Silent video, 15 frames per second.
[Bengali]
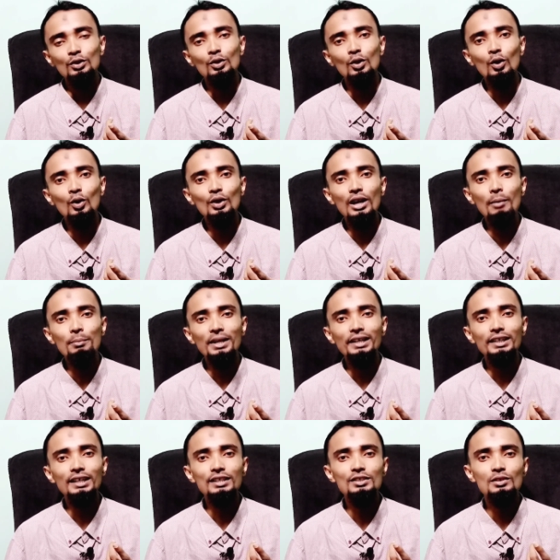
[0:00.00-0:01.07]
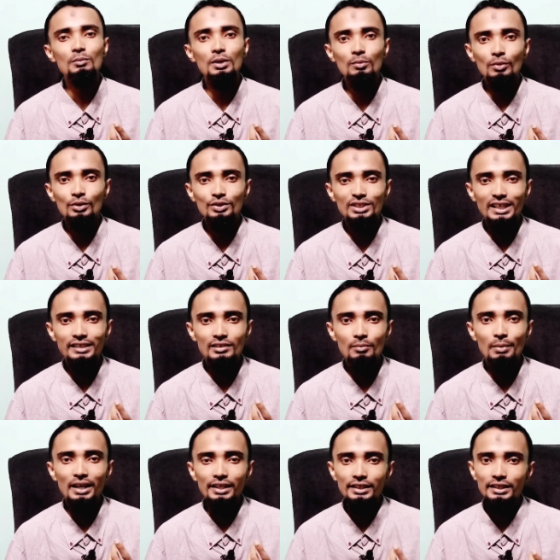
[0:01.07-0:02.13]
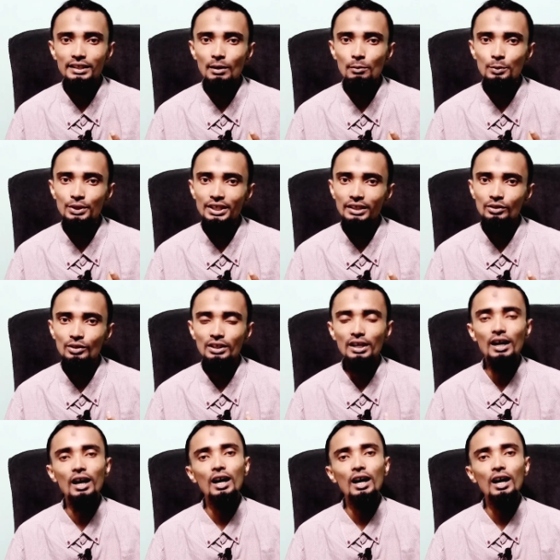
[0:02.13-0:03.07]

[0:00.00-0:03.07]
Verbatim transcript: তখন আপনাকে কাস্টমার বলবো যে একটা বাটিকের কামটকে এত টাকা